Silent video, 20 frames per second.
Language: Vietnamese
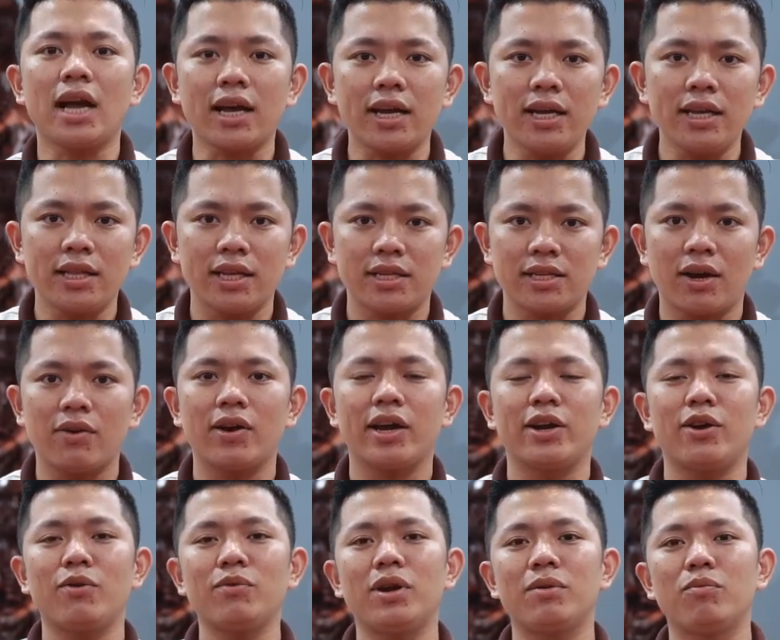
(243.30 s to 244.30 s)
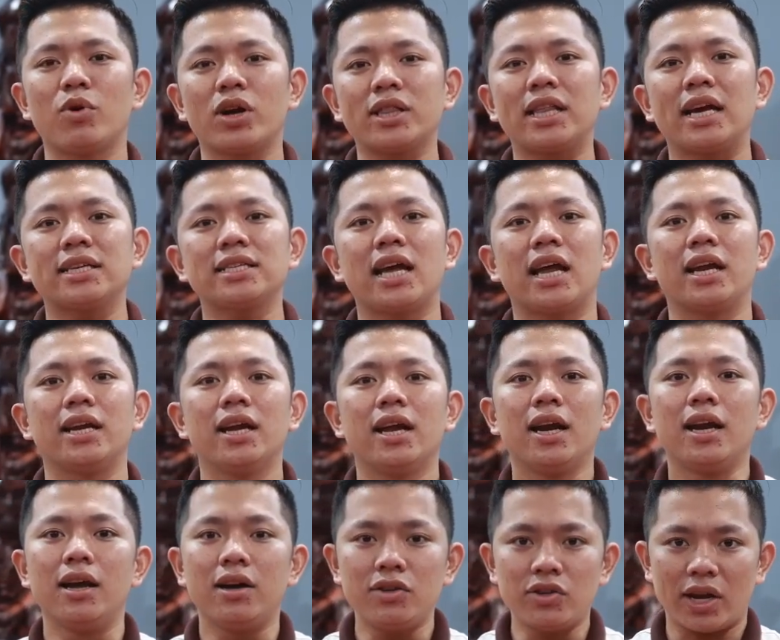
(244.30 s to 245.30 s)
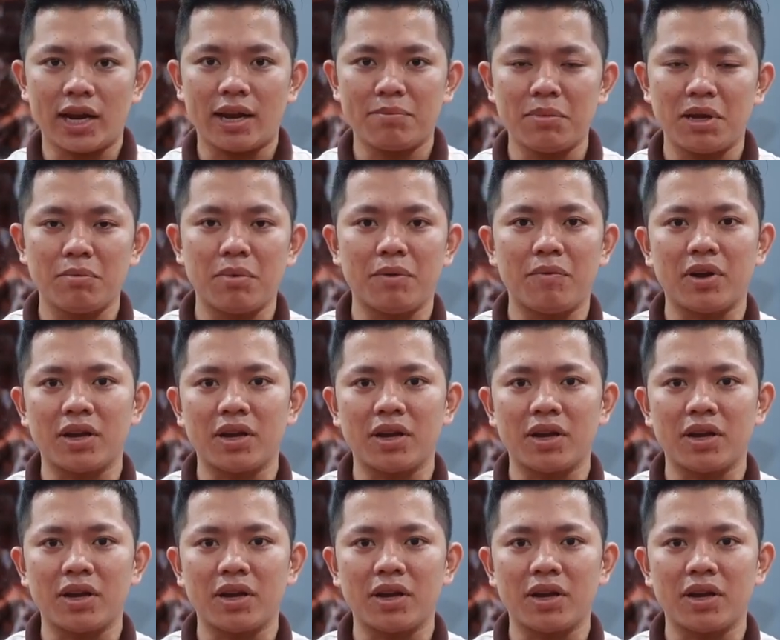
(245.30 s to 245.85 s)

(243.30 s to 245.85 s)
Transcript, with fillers: sắc ý, thì sau này nó cũng là một cái tài sản lớn cho anh em mình,